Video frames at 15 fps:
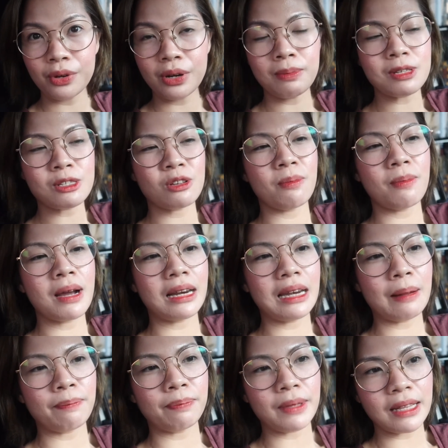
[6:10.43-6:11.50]
Na-miss ko
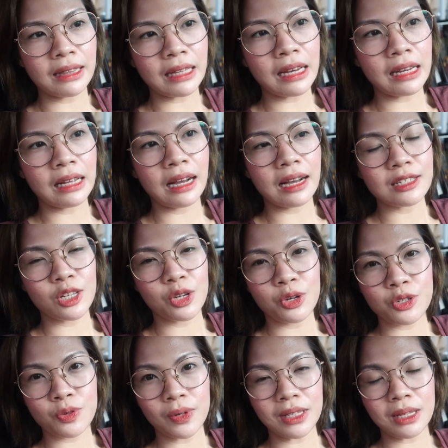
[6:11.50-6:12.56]
mag-lip tint talaga kasi
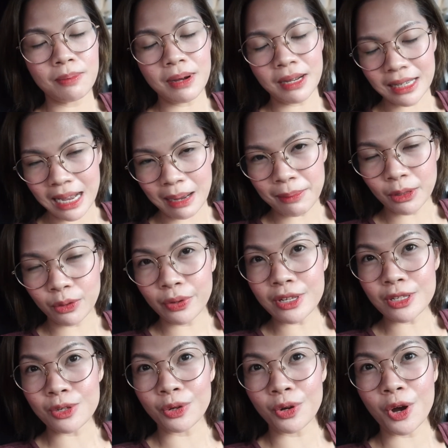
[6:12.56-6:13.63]
usually, di ba, ang gamit ko
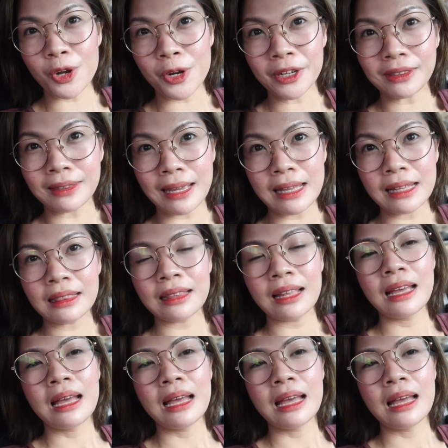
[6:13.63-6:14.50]
is yung color tint.